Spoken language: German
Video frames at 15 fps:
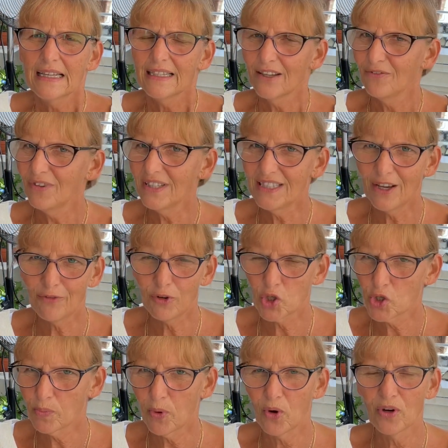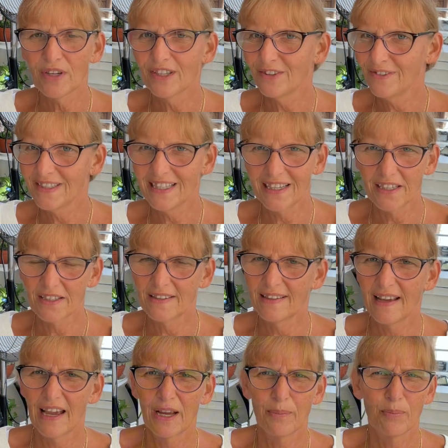Dann wird ja versprochen, es wird ja
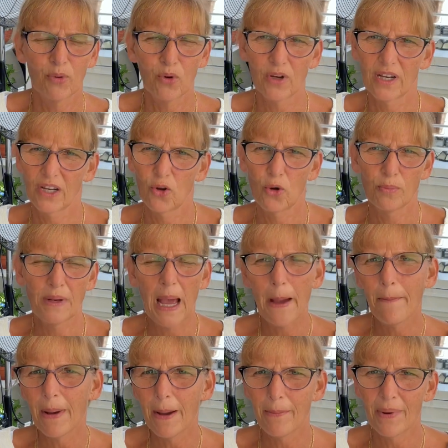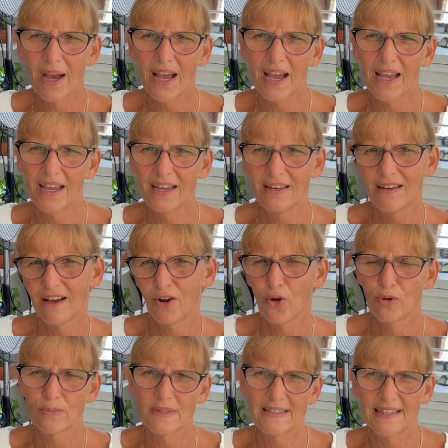gezeigt, boah, da kommt Hammam rein, da
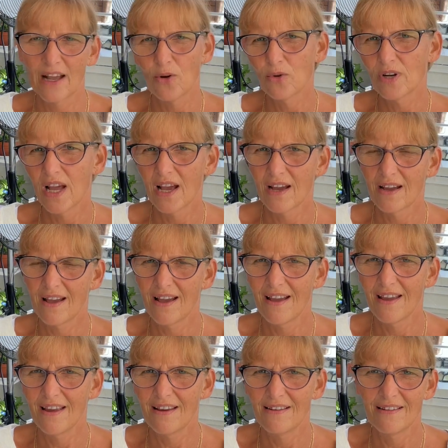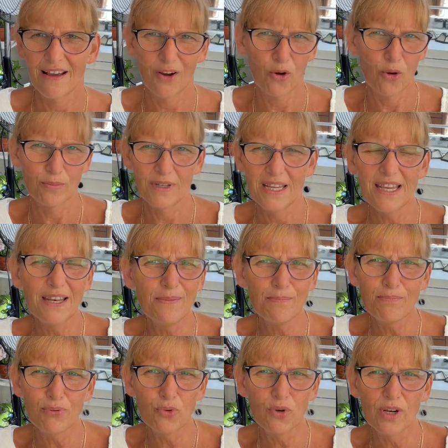kommt Sauna rein, da kommt
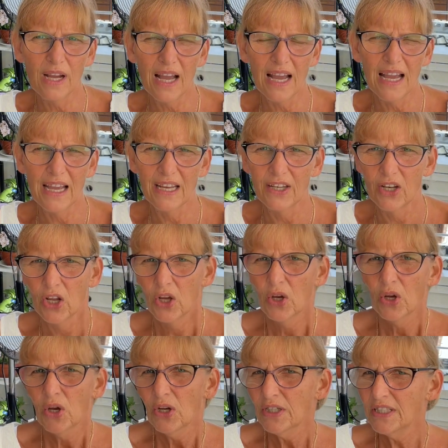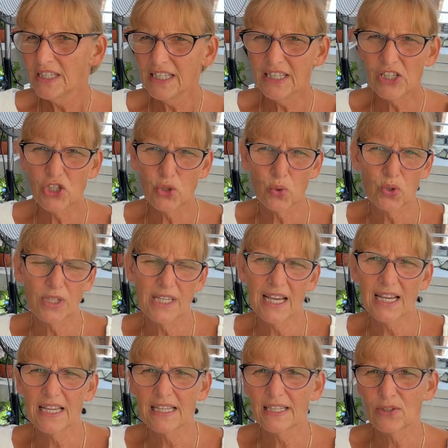Innenpool rein, dies und
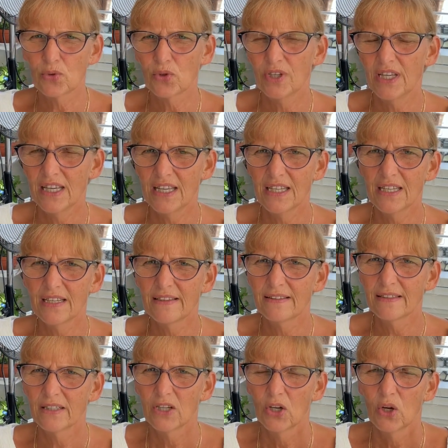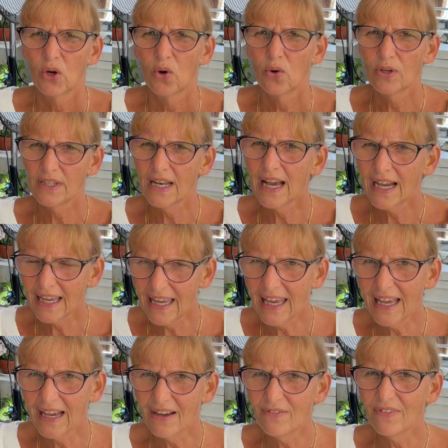das und jenes. Und
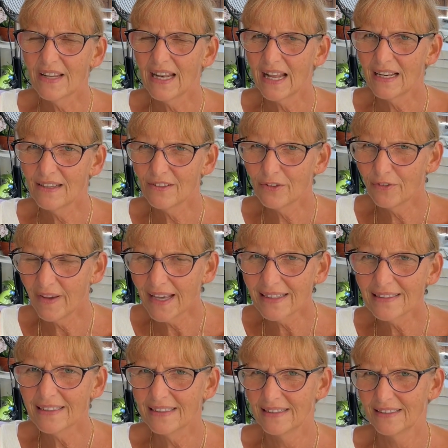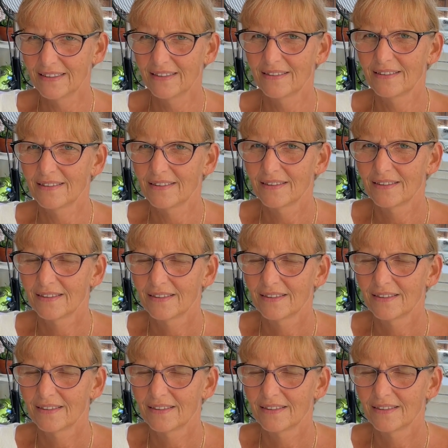nachher, wenn alles fertig ist,